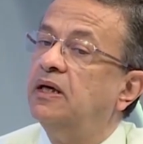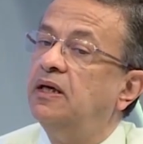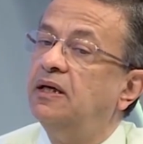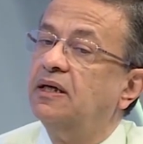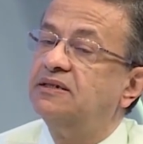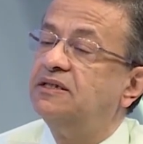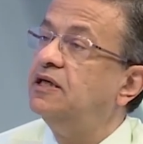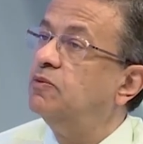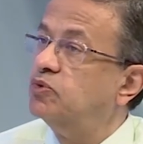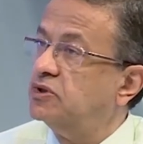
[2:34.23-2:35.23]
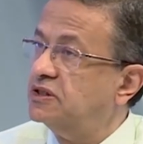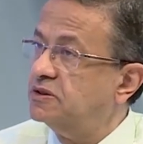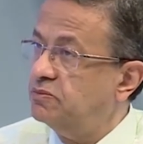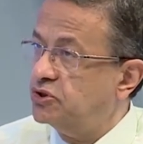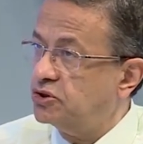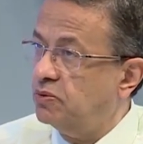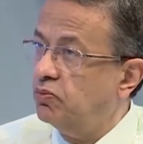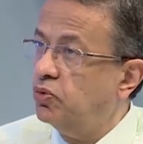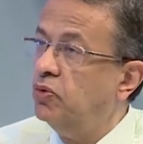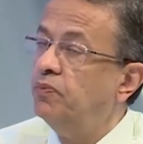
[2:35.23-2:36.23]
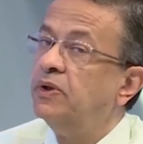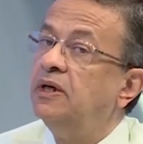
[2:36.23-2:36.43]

الغسيل المنتظم بالشامبو